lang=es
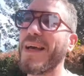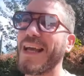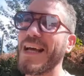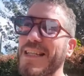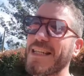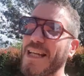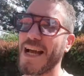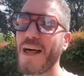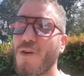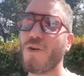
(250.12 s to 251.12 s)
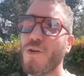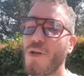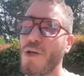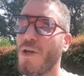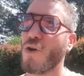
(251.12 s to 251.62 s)
más que haya llegado
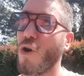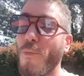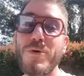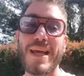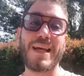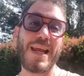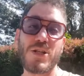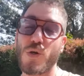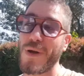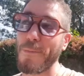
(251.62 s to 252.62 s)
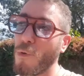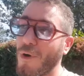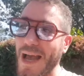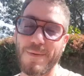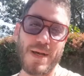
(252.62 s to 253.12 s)
como un escracho, una
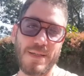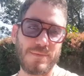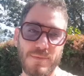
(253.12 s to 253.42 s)
mucama.